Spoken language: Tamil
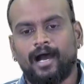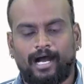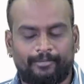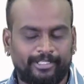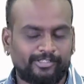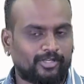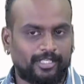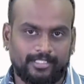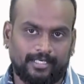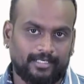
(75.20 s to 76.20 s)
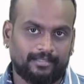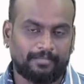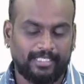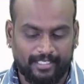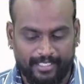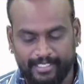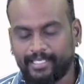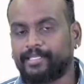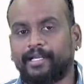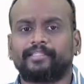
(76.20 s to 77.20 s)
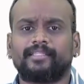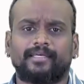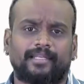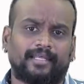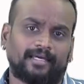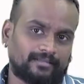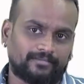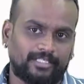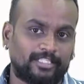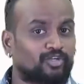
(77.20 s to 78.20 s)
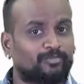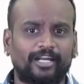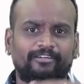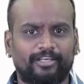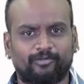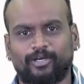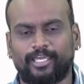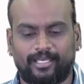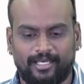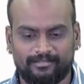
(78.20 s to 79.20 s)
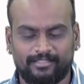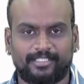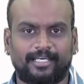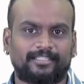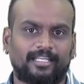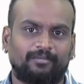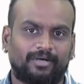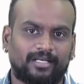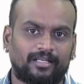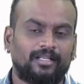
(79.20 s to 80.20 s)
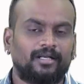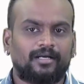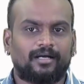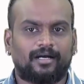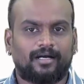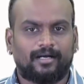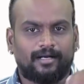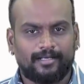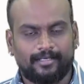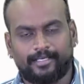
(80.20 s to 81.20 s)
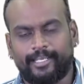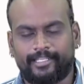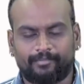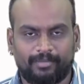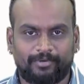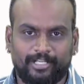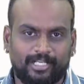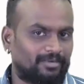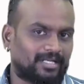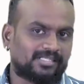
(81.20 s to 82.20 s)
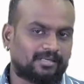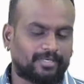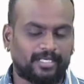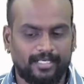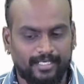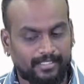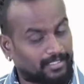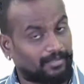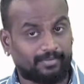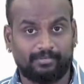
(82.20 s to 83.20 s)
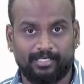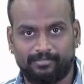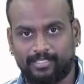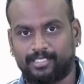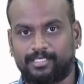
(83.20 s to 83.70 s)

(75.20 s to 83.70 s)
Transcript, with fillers: அப்படின்னு சொல்லியிருந்தாங்க பட் ஆனால் இன்றைக்கி நடந்தது என்ன இதுக்கு முன்னாடி வரைக்கும் ஓகே அது வந்து நேரத்தெல்லாம் மக்கள் அங்கே ஏடிஎம்மில் பணம் இல்லாமல் கஷ்டப்பட்டாங்க அதுக்கப்புறமா நம்ம